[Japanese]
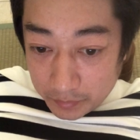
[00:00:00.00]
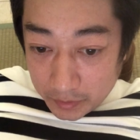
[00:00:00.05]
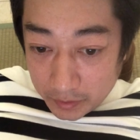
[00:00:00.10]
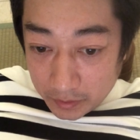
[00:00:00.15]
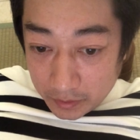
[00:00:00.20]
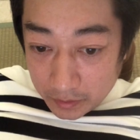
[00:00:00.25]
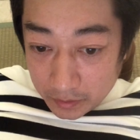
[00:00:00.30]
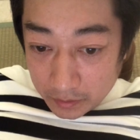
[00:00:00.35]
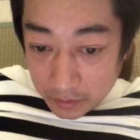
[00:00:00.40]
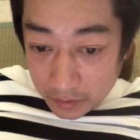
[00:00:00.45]

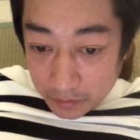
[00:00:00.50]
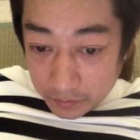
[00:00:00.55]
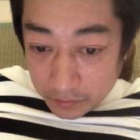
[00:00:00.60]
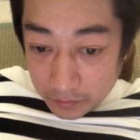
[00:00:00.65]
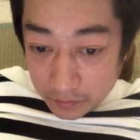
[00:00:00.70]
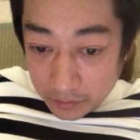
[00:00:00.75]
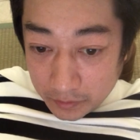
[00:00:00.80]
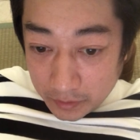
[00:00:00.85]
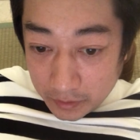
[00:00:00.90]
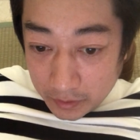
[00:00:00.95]
P
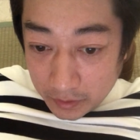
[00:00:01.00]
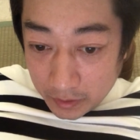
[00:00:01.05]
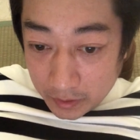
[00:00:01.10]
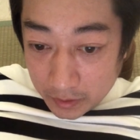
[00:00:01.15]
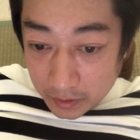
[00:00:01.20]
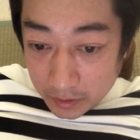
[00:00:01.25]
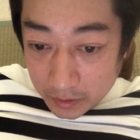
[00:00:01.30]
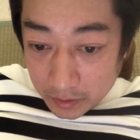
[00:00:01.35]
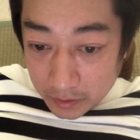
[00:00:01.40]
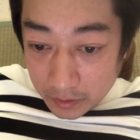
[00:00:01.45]

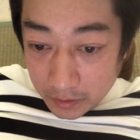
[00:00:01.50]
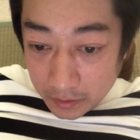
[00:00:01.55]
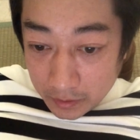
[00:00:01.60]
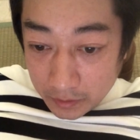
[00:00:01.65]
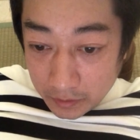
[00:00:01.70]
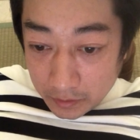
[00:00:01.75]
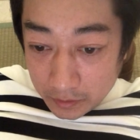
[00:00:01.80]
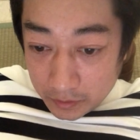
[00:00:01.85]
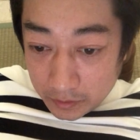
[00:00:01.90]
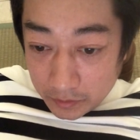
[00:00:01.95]
FDA
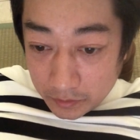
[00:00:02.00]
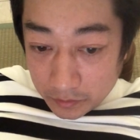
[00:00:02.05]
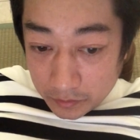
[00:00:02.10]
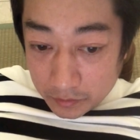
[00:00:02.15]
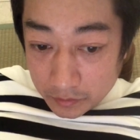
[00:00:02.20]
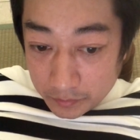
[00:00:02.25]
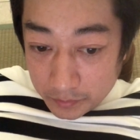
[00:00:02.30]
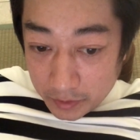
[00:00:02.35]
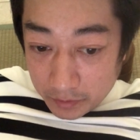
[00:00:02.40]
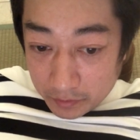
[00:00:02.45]
認証
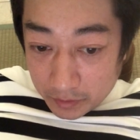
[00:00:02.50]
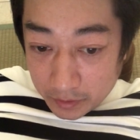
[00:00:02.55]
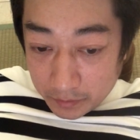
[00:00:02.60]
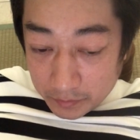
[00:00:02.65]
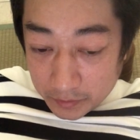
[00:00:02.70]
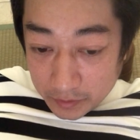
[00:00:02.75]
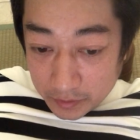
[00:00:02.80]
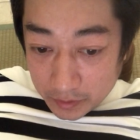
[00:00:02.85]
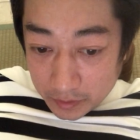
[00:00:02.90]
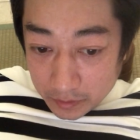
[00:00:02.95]
済みではあり
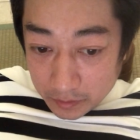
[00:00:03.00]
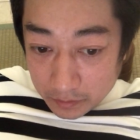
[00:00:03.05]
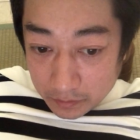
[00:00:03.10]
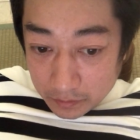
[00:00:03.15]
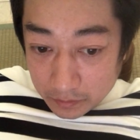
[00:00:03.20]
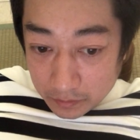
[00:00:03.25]
ません、う